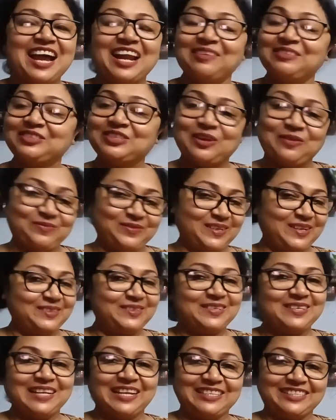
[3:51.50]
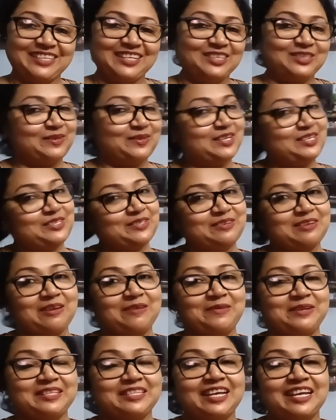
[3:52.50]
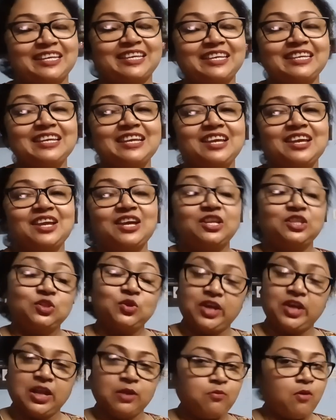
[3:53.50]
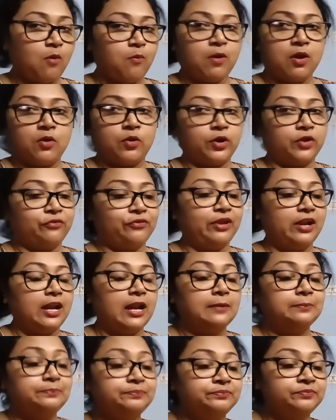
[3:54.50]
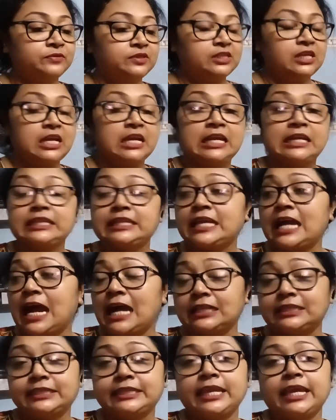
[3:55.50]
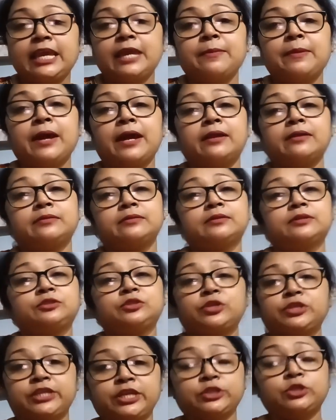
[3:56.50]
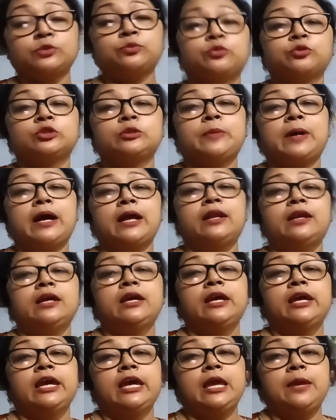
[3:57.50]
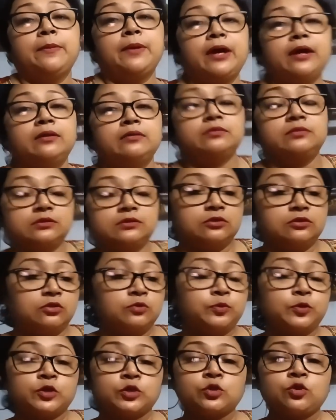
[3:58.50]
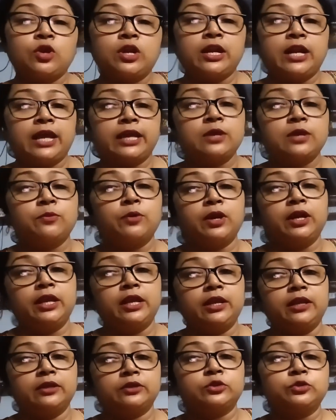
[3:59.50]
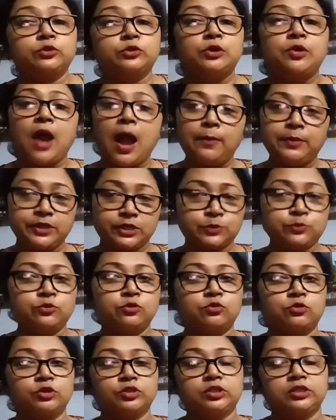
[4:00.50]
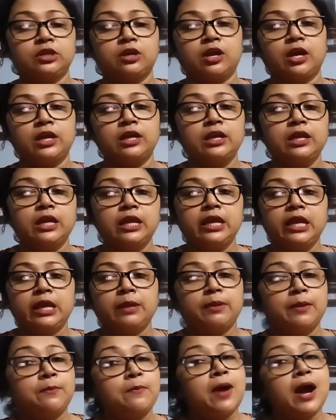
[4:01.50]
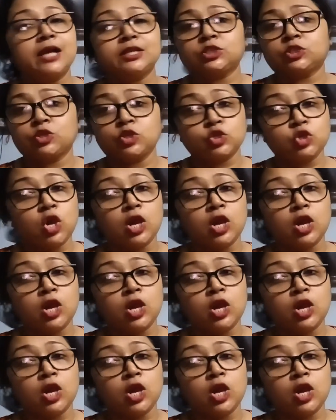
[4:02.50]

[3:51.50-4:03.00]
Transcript: আর আমি সবটাই তো ন্যাচারাল তোমার সঙ্গে এভাবেই থাকি তো অনেক বকবক করে ফেললাম দিয়ে আজকে এবার তো যেহেতু বুধবার এবার উপোস করলে নাকি বলে একটু আমিষ মুখ করতে হয় এবার মাছ তো